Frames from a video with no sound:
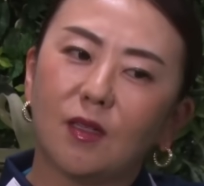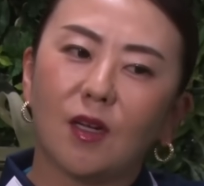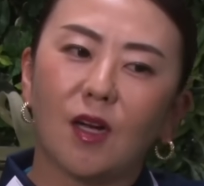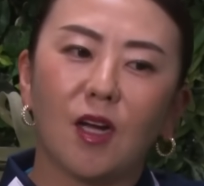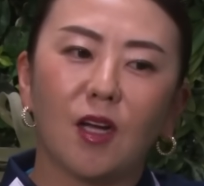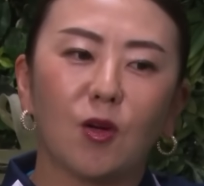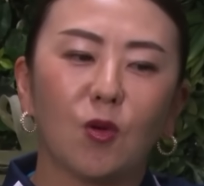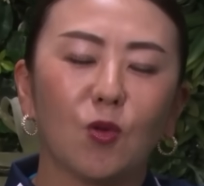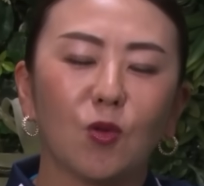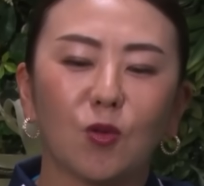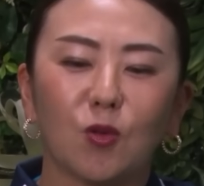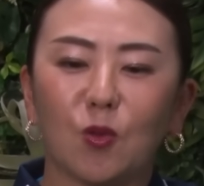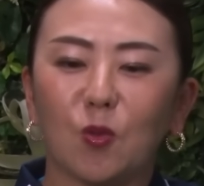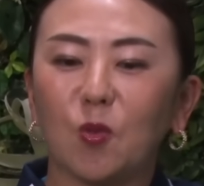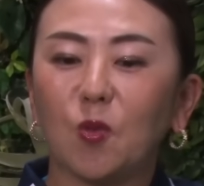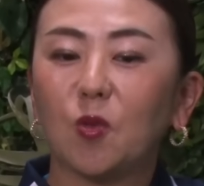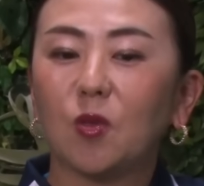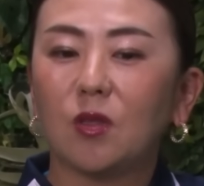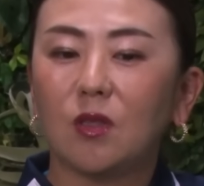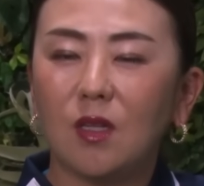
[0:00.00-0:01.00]
帰ろうと
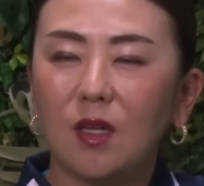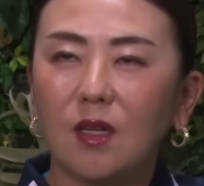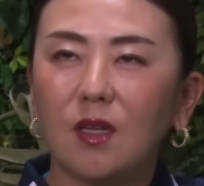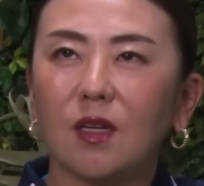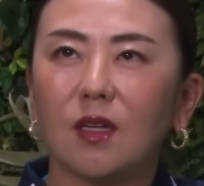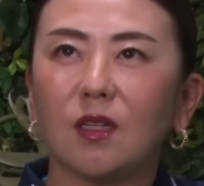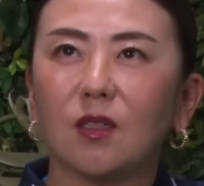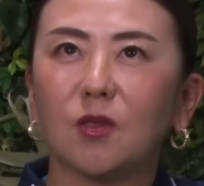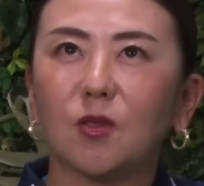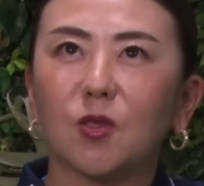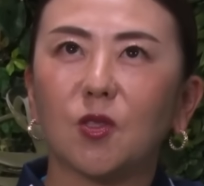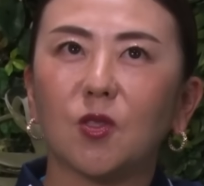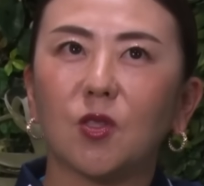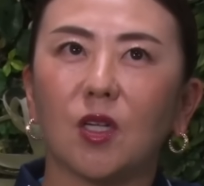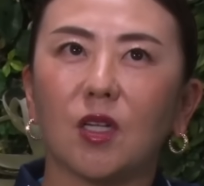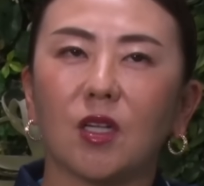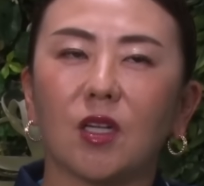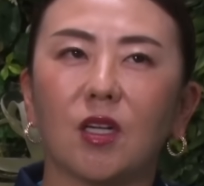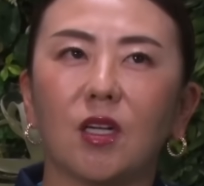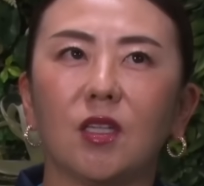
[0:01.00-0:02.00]
思って半年ぐ
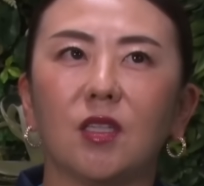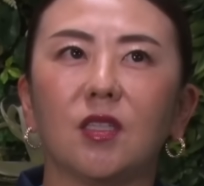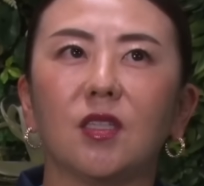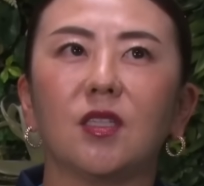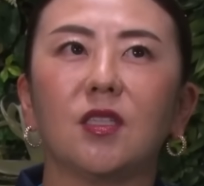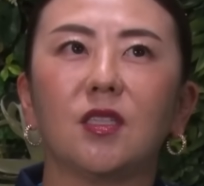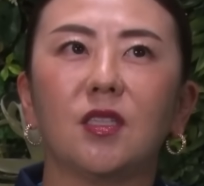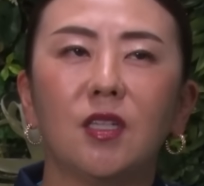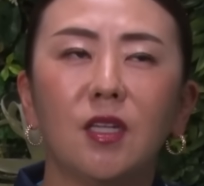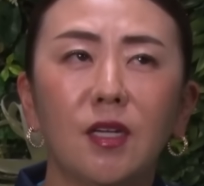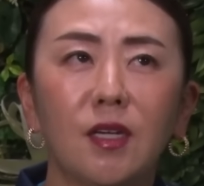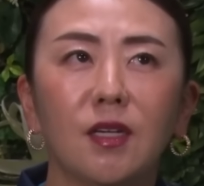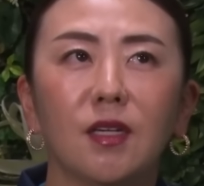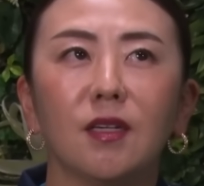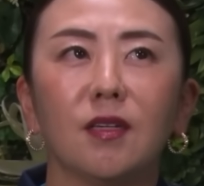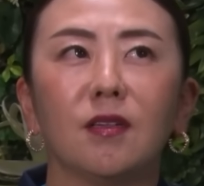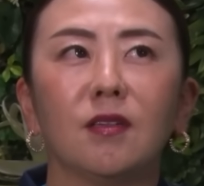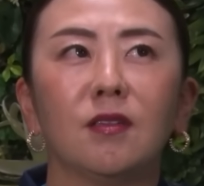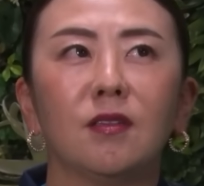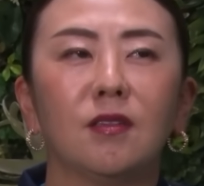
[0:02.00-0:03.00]
らいで帰ってき
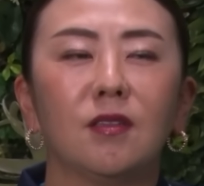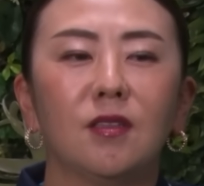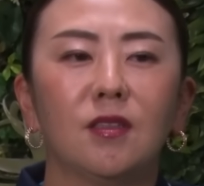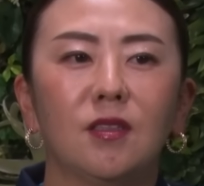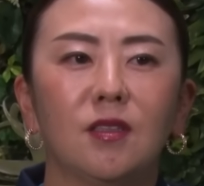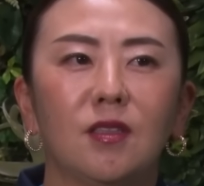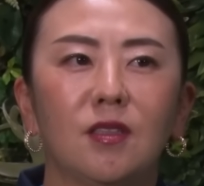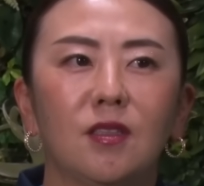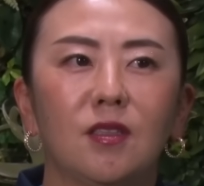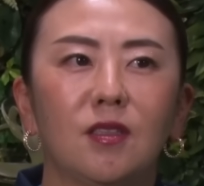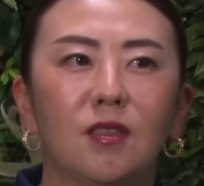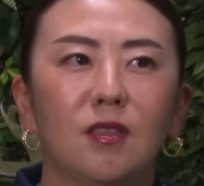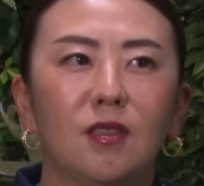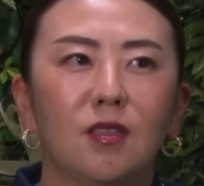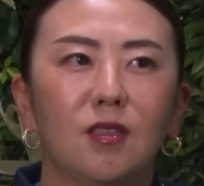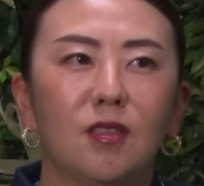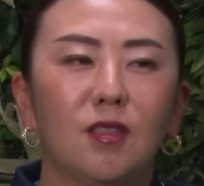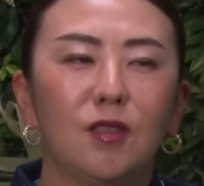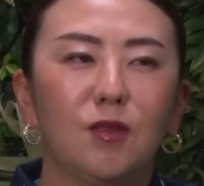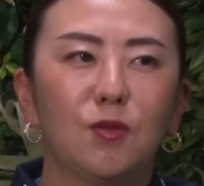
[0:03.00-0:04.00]
て
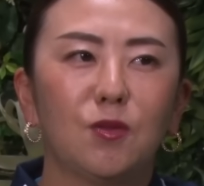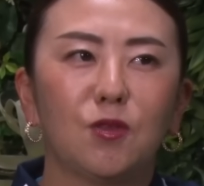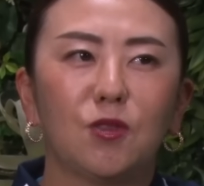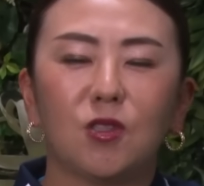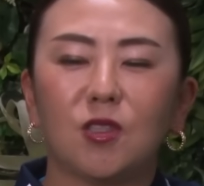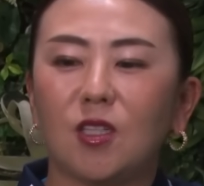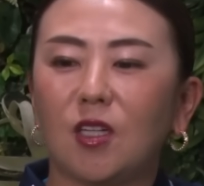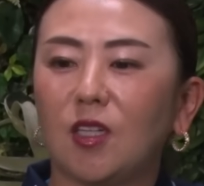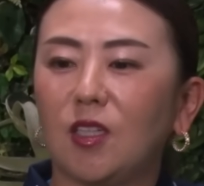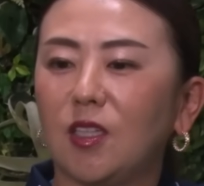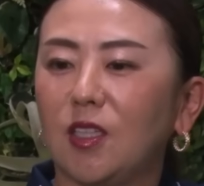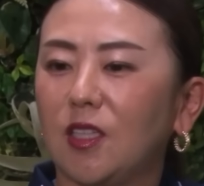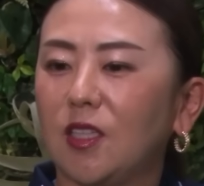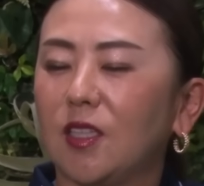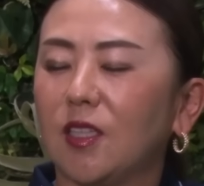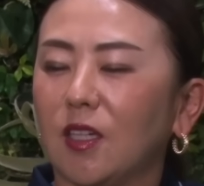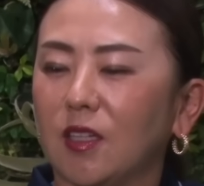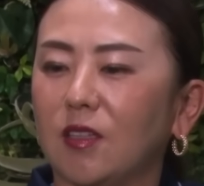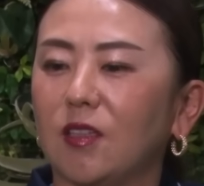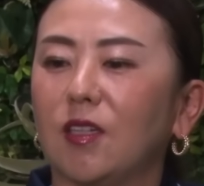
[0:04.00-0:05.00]
で福祉大に行っ
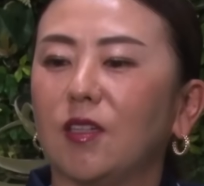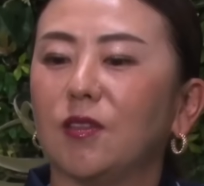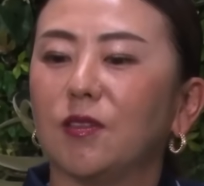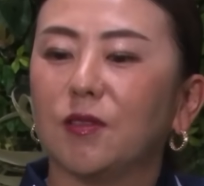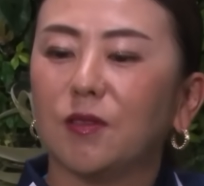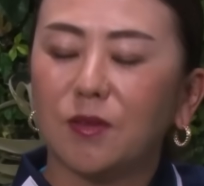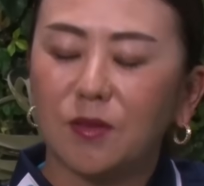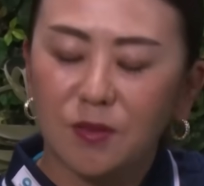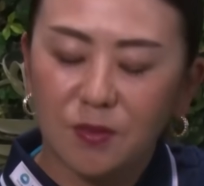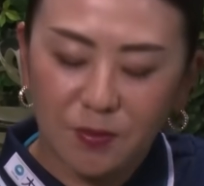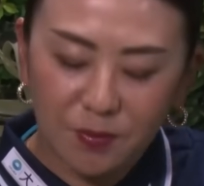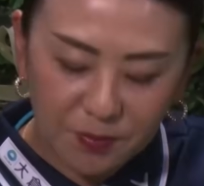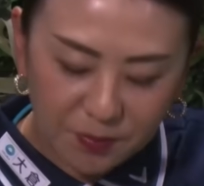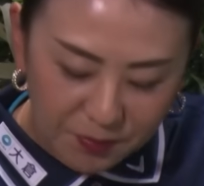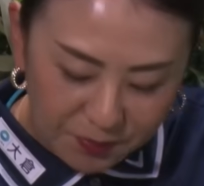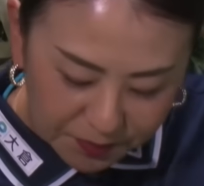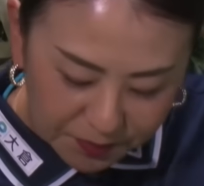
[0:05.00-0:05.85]
たっていう。